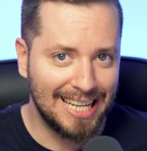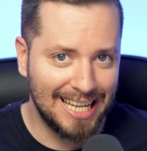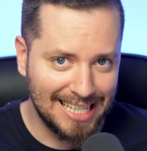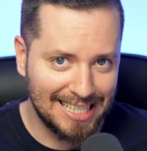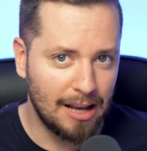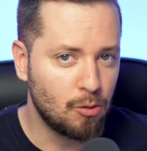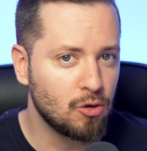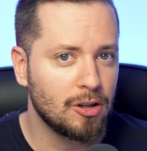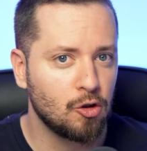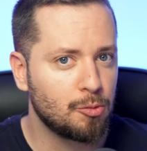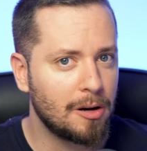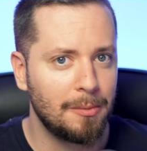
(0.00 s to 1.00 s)
que este ajuste
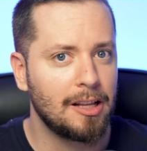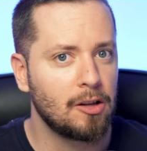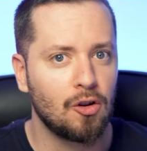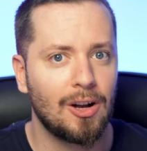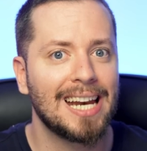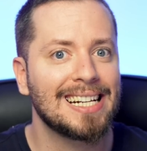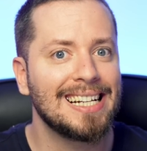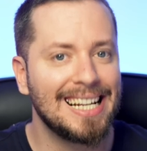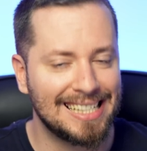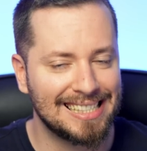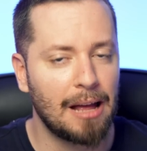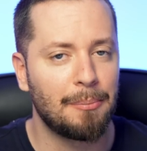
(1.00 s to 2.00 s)
os permite tocar
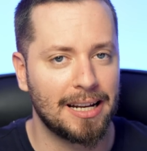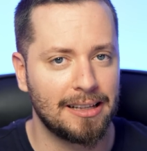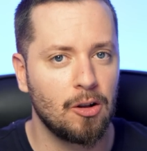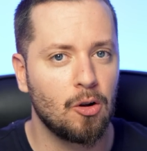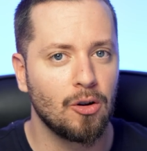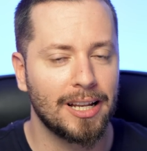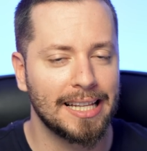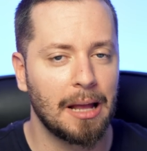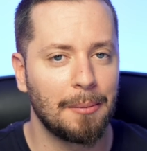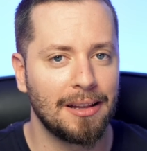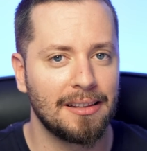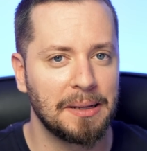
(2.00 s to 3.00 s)
esta parte
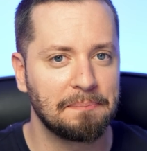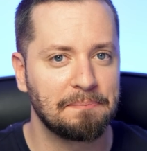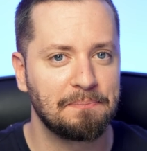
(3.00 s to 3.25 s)
concretamente.